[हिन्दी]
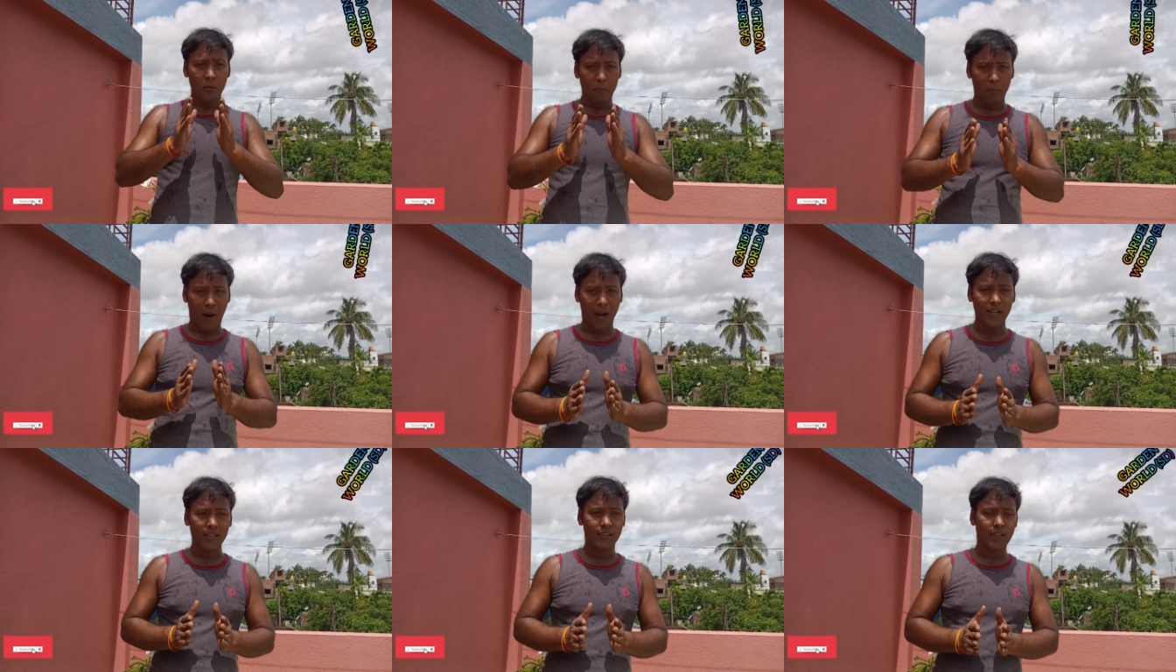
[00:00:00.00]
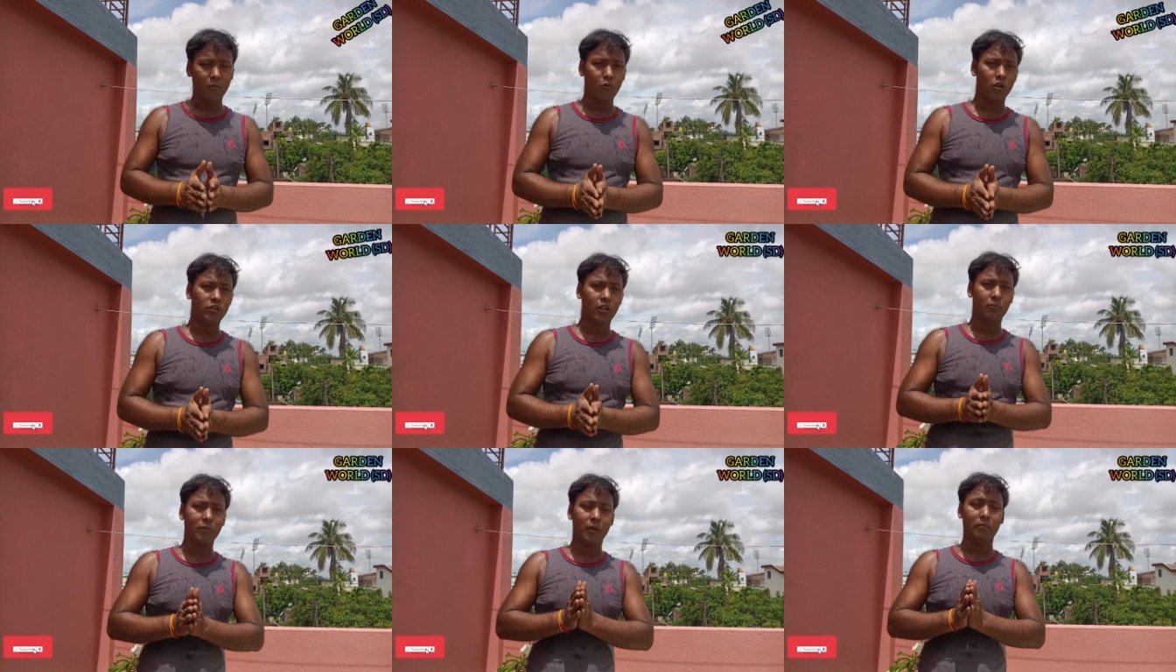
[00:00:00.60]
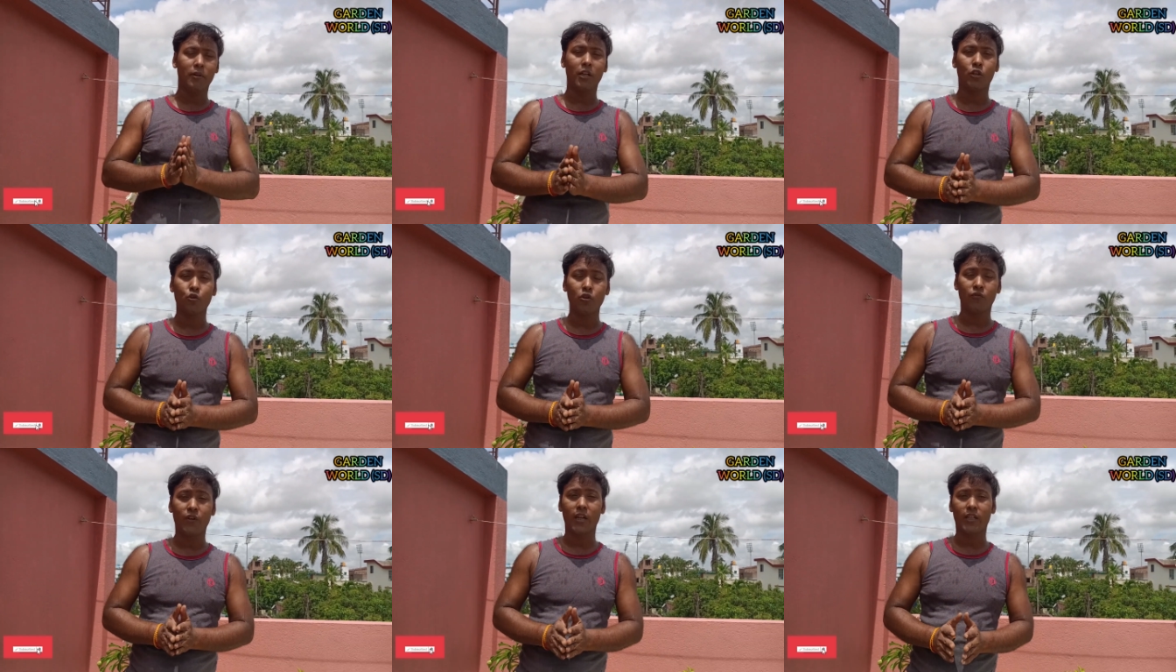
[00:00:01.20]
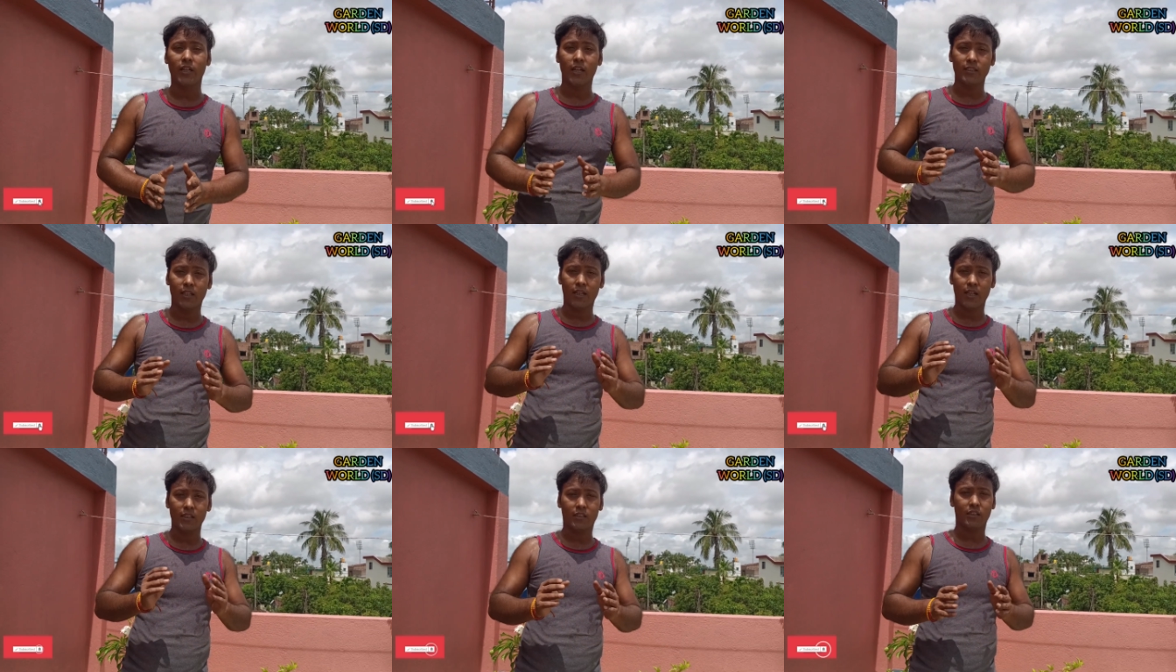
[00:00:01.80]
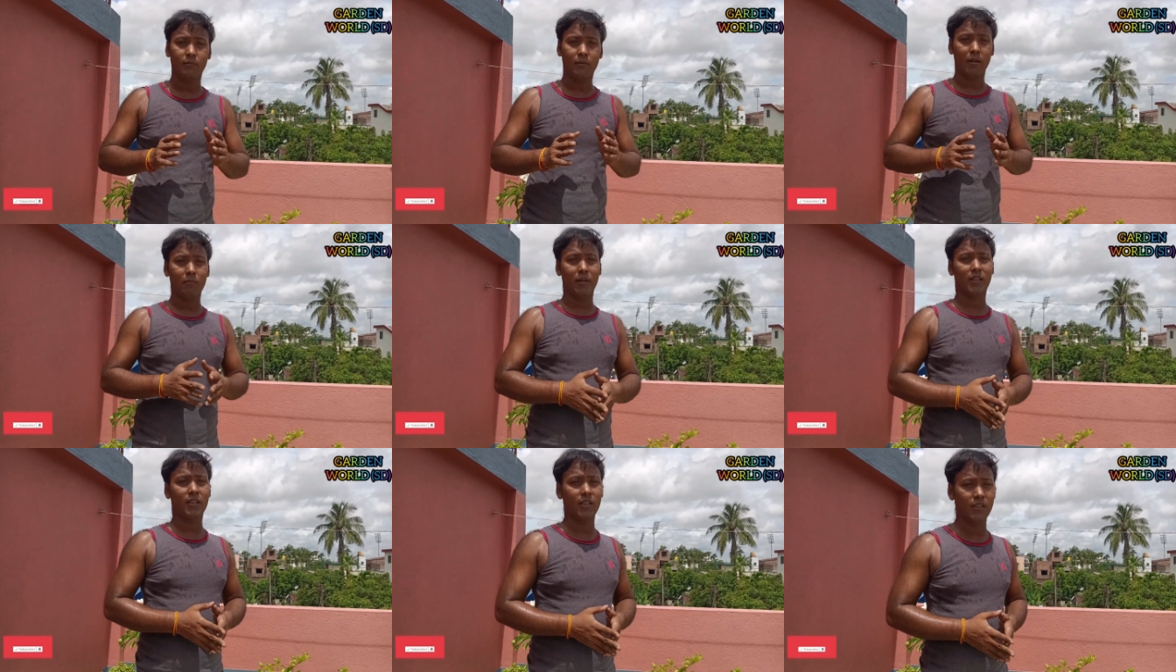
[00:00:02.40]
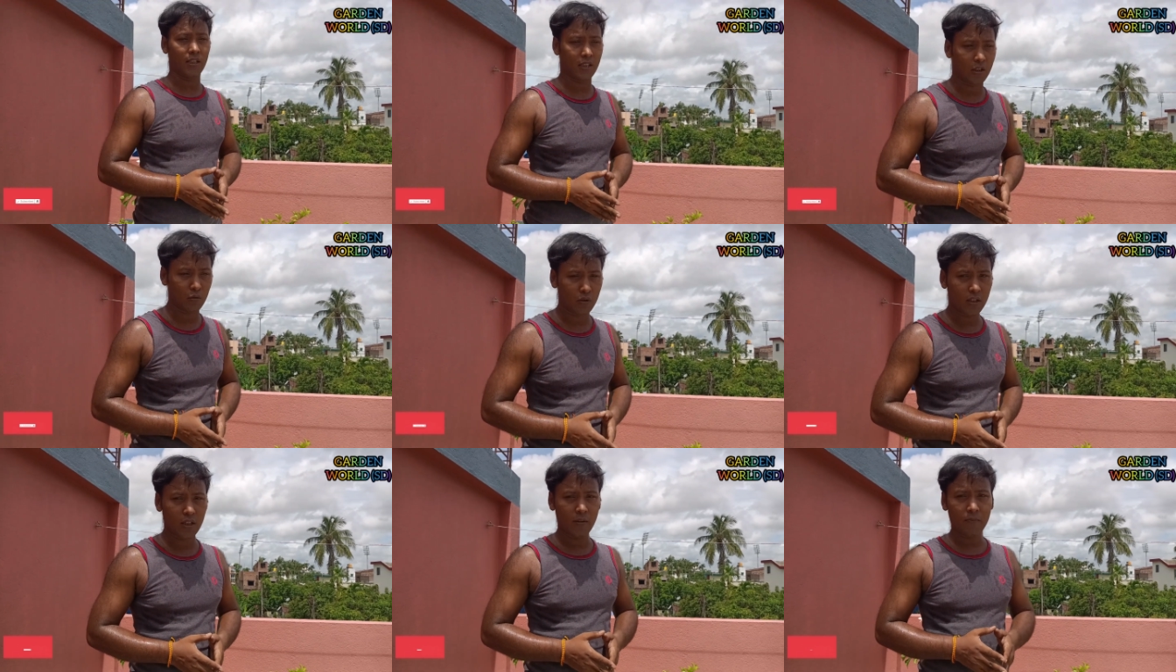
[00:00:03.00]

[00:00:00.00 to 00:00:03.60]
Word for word: बारिश के मौसम में हम लिक्विड फर्टिलाइज़र का इस्तेमाल मत कीजिए क्योंकि